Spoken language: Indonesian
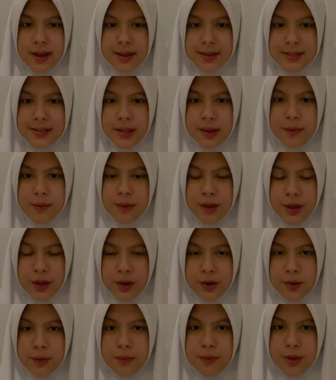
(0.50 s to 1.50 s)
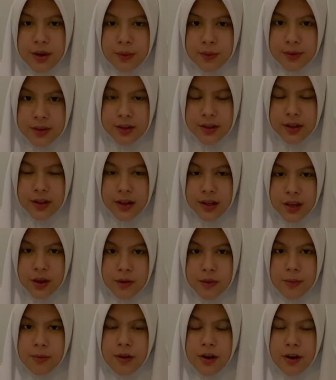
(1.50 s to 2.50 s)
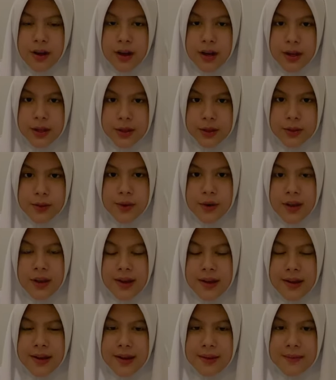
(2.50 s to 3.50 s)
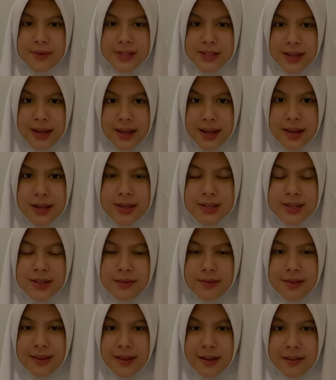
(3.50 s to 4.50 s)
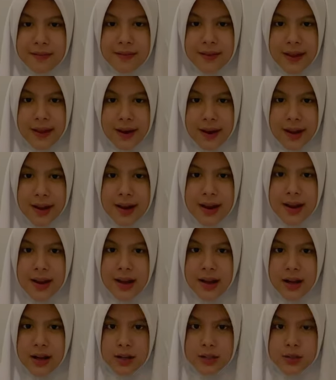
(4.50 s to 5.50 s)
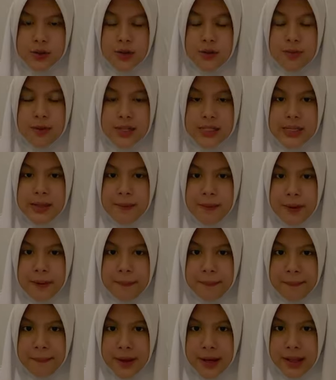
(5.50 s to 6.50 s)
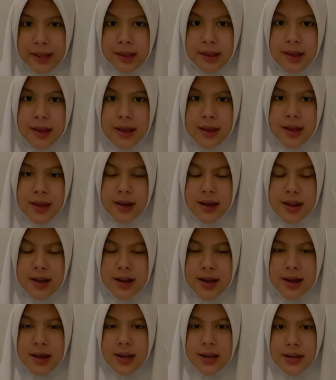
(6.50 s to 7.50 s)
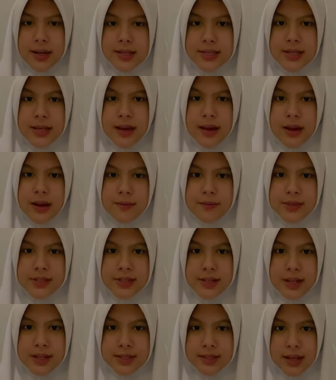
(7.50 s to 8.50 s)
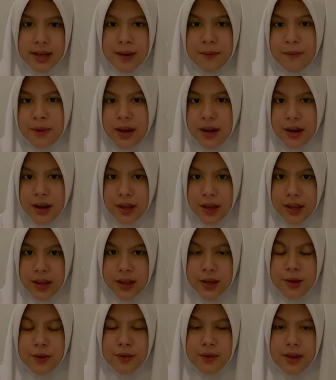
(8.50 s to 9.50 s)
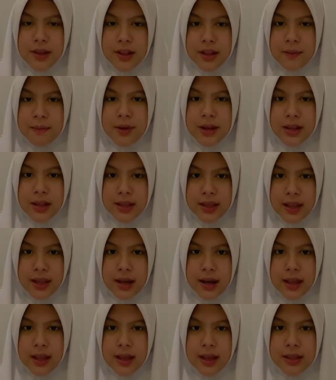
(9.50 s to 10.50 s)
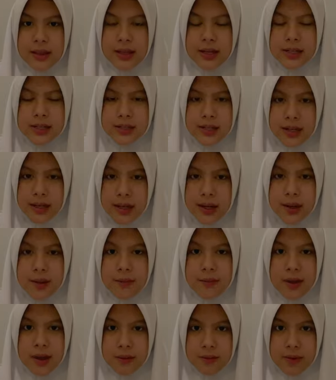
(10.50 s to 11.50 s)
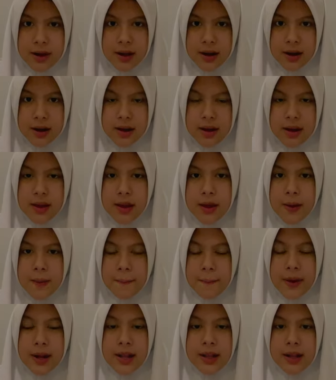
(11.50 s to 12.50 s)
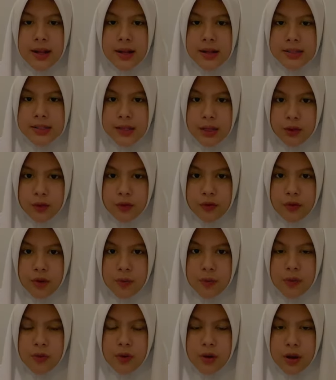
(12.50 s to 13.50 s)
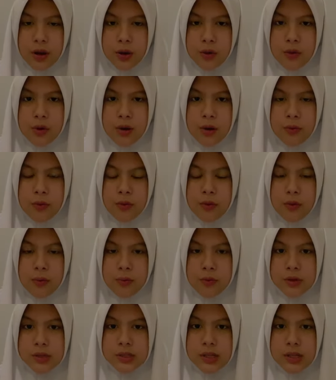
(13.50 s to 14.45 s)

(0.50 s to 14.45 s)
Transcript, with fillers: Assalamualaikum warahmatullahi wabarakatuh Nama saya Kisha Bina Afira dari kelas 12 IPA 4 Dan hari ini saya akan menjelaskan mengenai kudeta militer yang terjadi di Myanmar Pada tanggal 1 Februari 2021,